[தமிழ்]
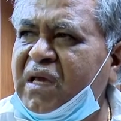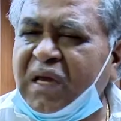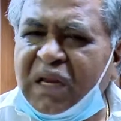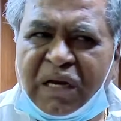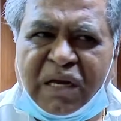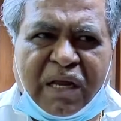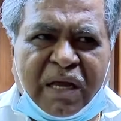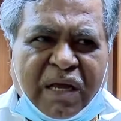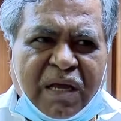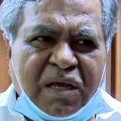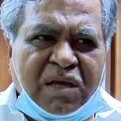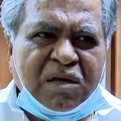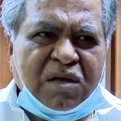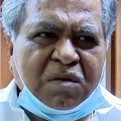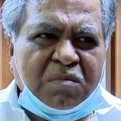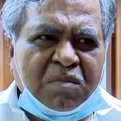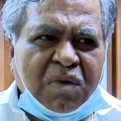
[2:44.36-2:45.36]
இன்று
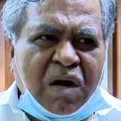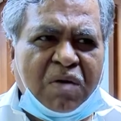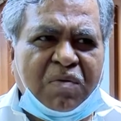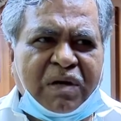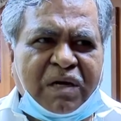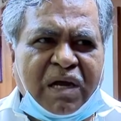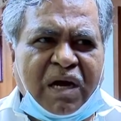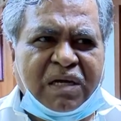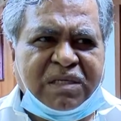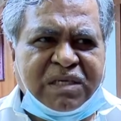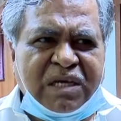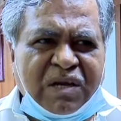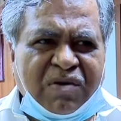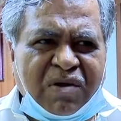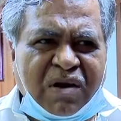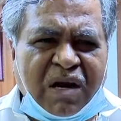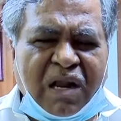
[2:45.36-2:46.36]
மாவட்ட
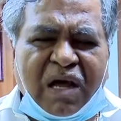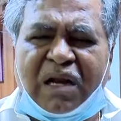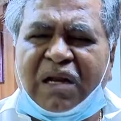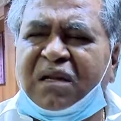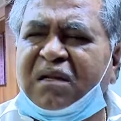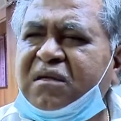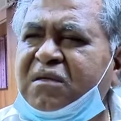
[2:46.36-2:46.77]
ஆட்சியர் அவர்களால்